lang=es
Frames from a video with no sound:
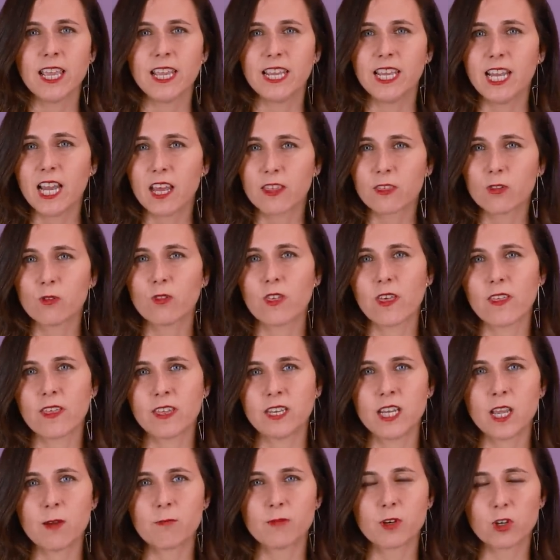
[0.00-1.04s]
y la
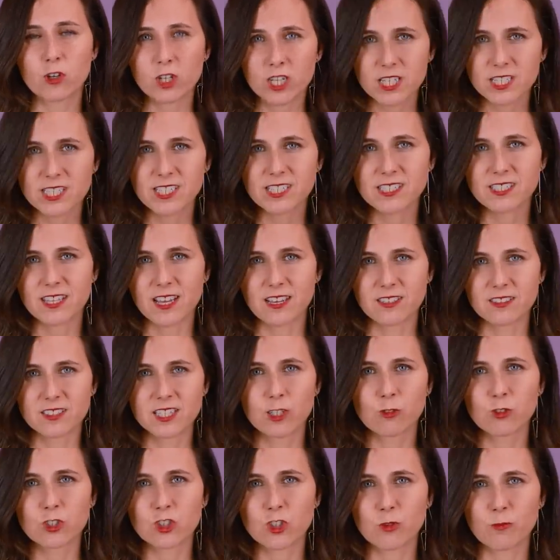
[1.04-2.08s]
ciudadanía progresista
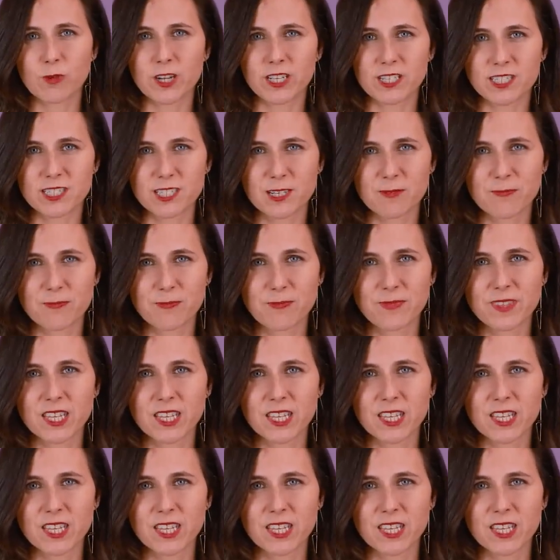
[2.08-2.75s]
de nuestro país.